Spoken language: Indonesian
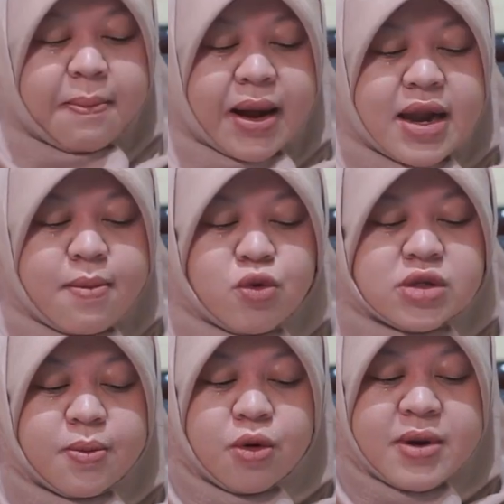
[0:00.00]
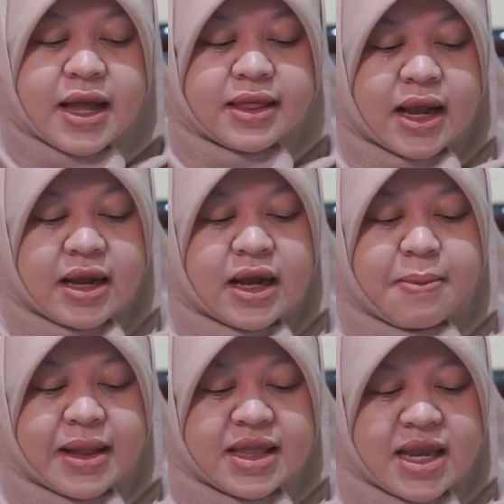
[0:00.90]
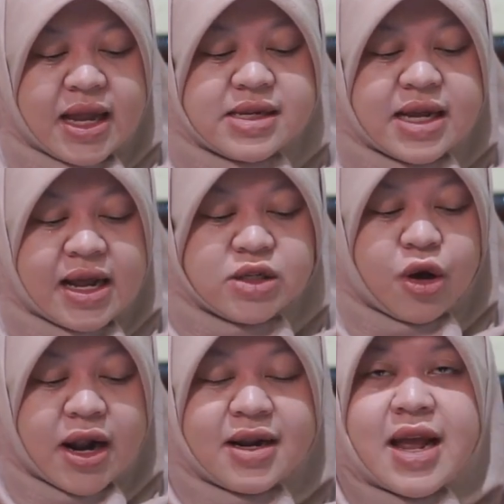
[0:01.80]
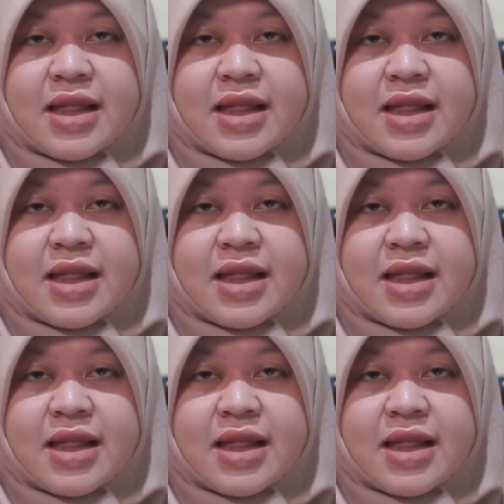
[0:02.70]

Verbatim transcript: kepadamu sebelum datang kematian salah seorang